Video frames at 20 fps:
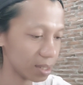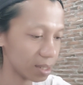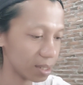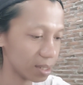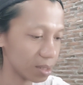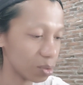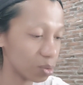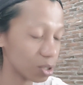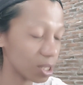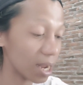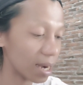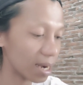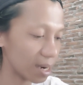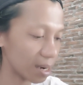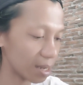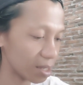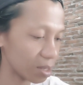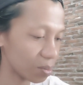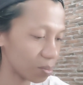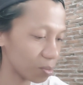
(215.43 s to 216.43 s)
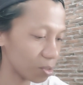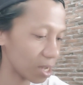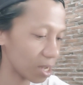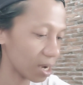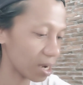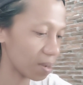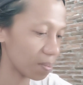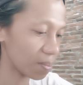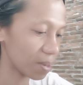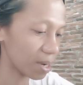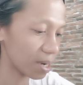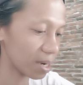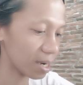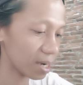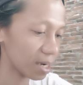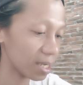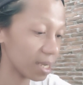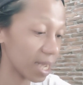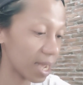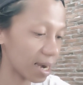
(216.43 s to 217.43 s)
hutan ataupun
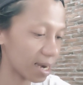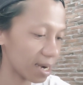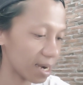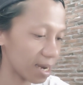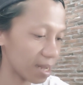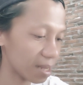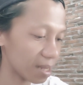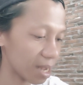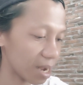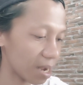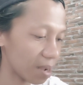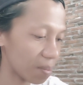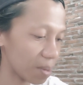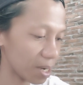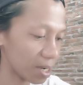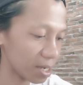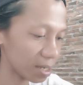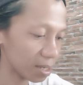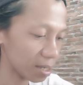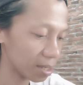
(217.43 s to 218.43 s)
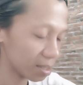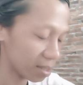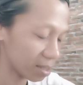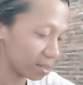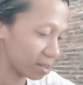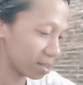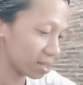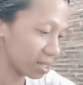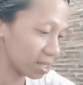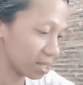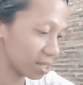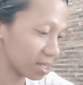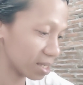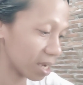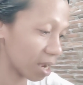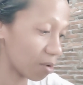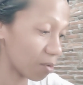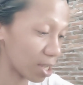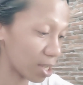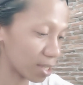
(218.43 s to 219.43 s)
tangkapan liar tangkapan
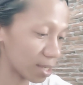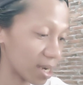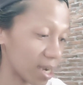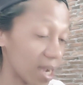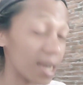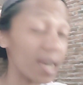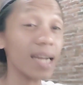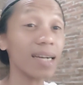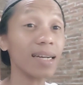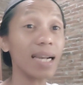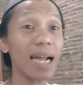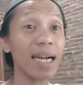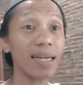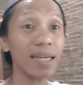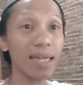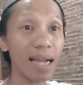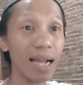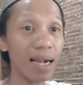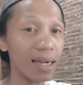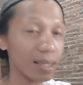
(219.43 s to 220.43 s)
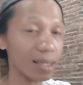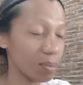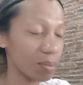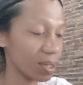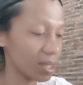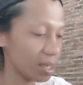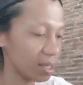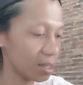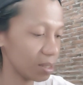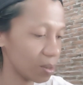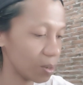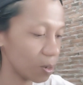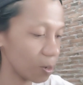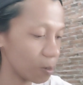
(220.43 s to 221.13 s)
sawah tegalan ladang seperti itu